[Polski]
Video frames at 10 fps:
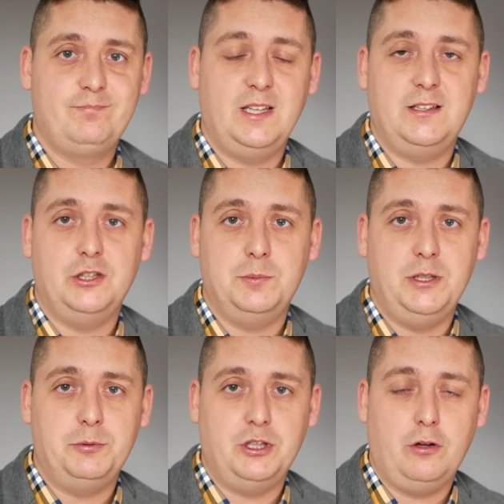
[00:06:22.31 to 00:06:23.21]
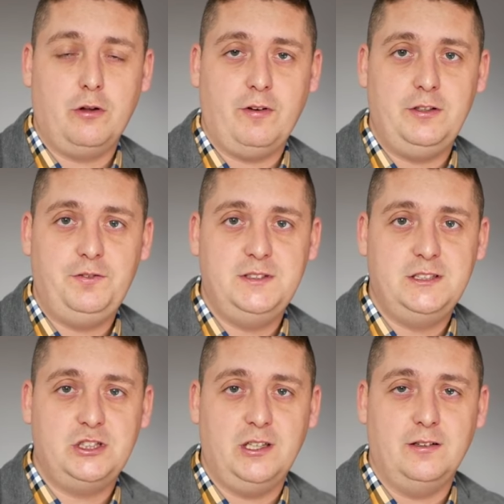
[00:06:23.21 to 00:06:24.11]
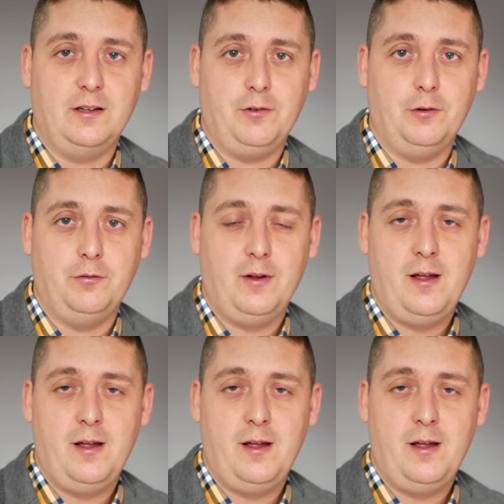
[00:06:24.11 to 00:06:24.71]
Jesteśmy nieprzygotowani fizycznie do zawodów.